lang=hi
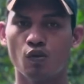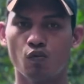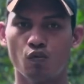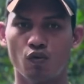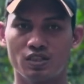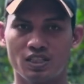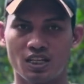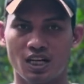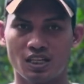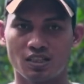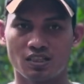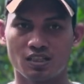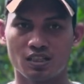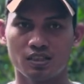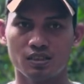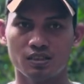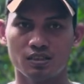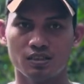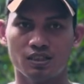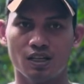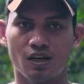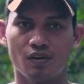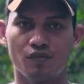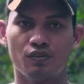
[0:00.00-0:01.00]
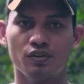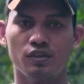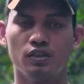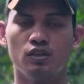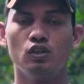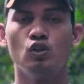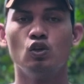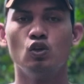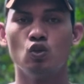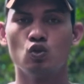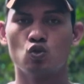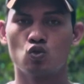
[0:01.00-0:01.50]
वज्रासन या फिर
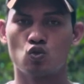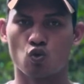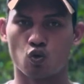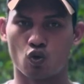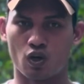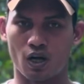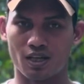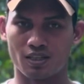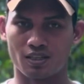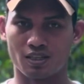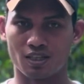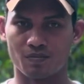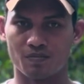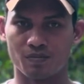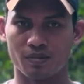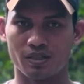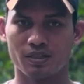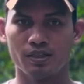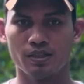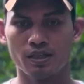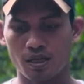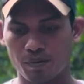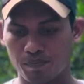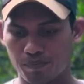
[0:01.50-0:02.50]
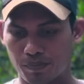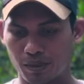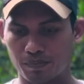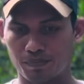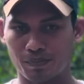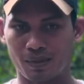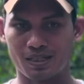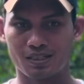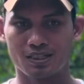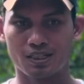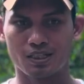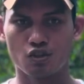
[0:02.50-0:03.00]
सुखासन में
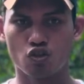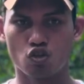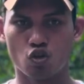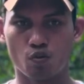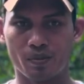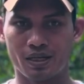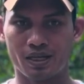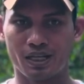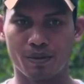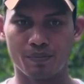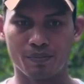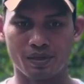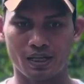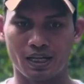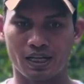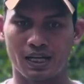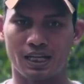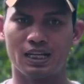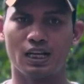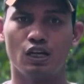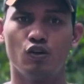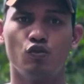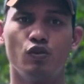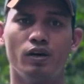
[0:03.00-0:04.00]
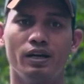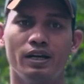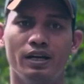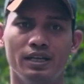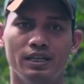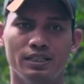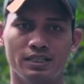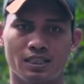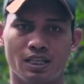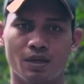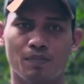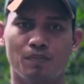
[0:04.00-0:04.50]
पद्मासन जो मैंने अभी लगाया हुआ है
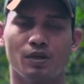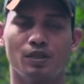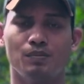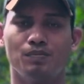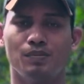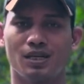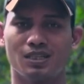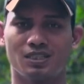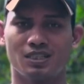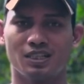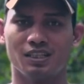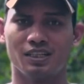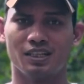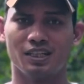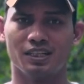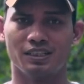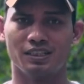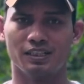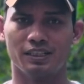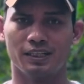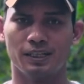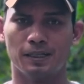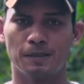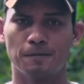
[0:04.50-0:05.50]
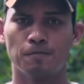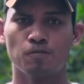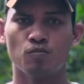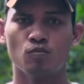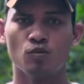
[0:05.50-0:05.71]
इसे पद्मासन कहते हैं